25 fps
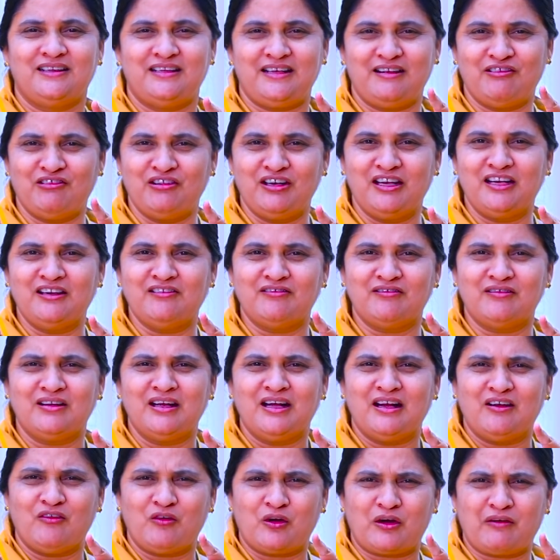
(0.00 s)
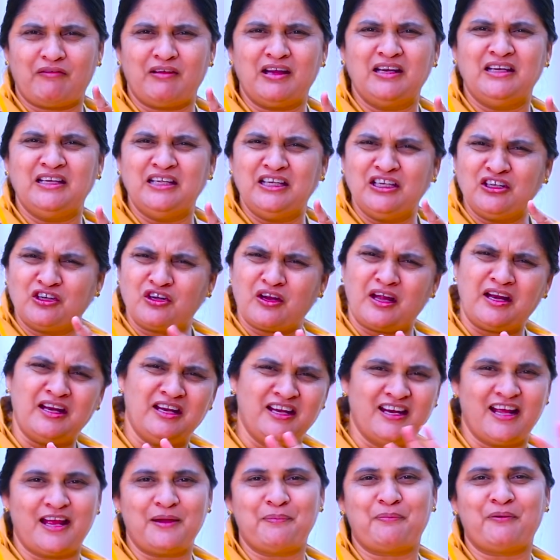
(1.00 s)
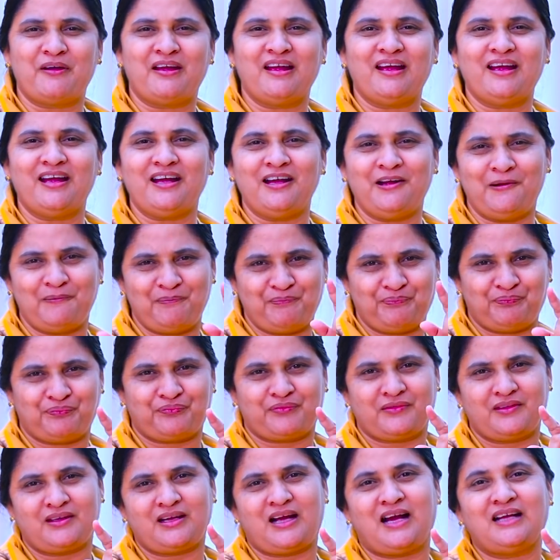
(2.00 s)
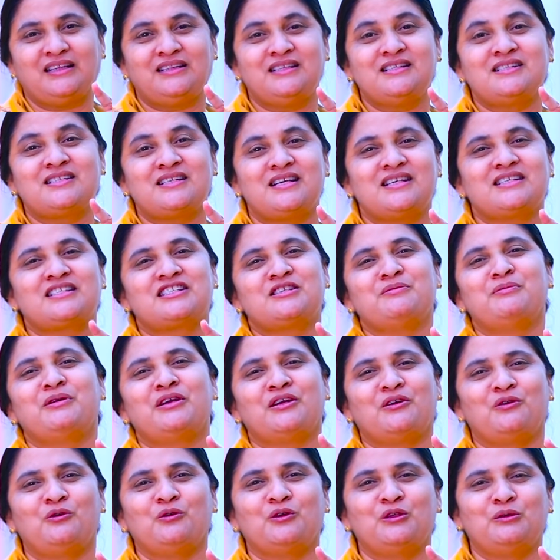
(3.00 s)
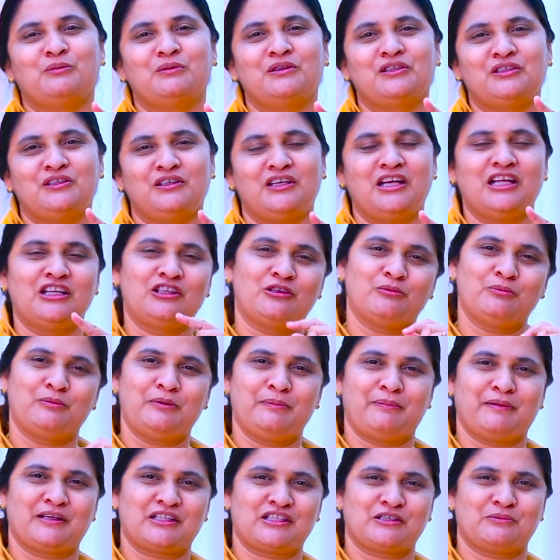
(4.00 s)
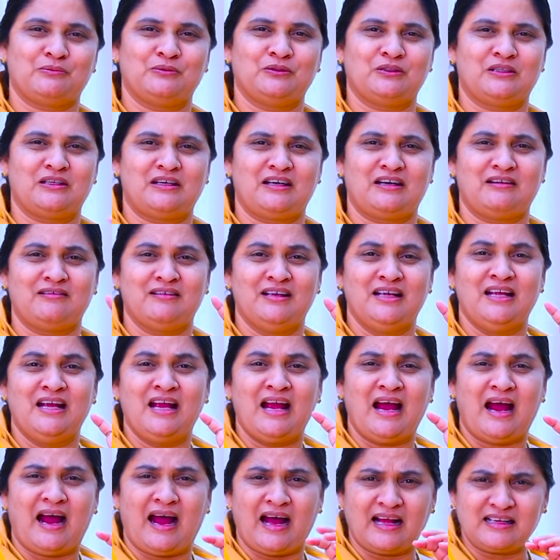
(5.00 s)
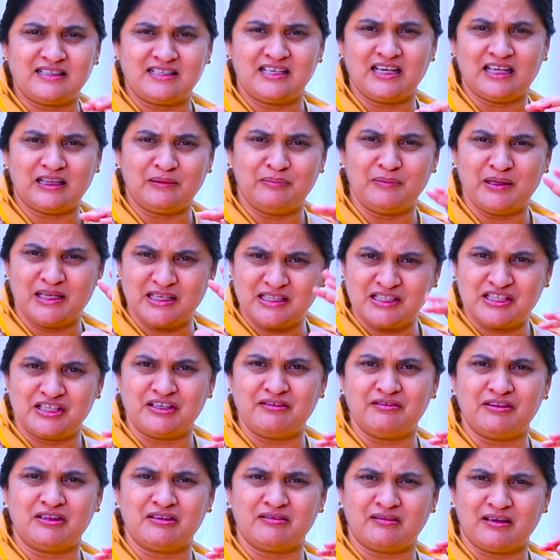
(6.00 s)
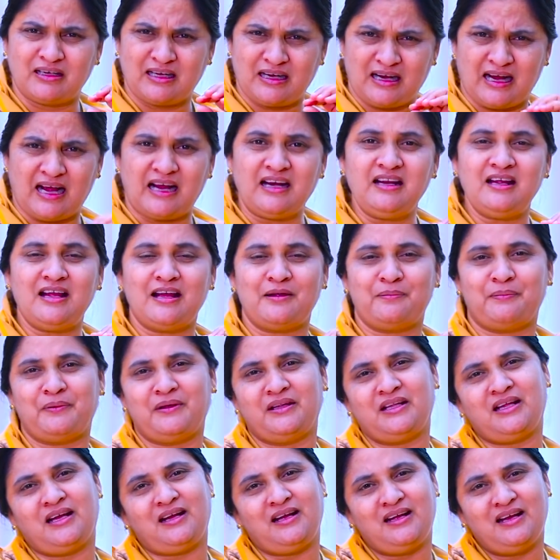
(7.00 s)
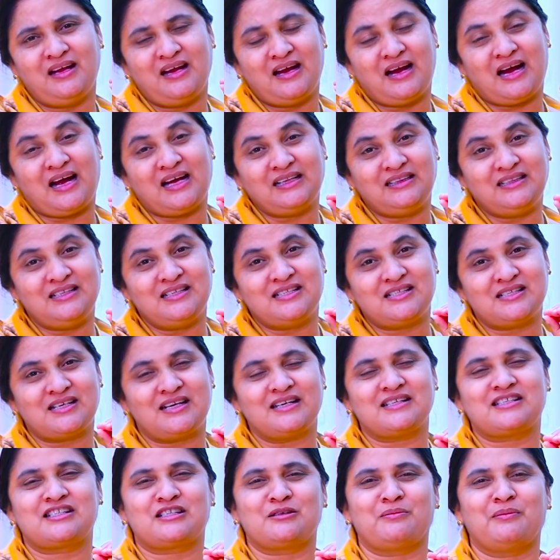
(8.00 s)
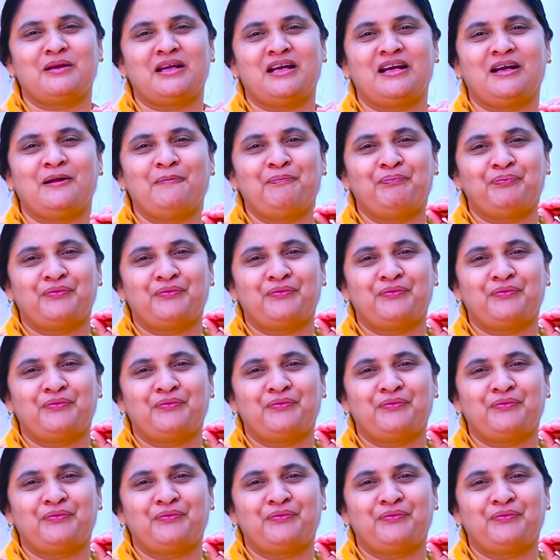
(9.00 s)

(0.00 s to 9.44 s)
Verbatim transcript: దేవుడు నిన్ను ఒకవేళ నీ ఇంట్లో అన్నీ అయిపోయాయా అతిశ్రేష్టమైన గోధుమలతో నేను తృప్తిపరచబోతున్నాడు ఆధ్యాత్మిక జీవితం ఖాళీ అయిపోయిందా అతిశ్రేష్టమైన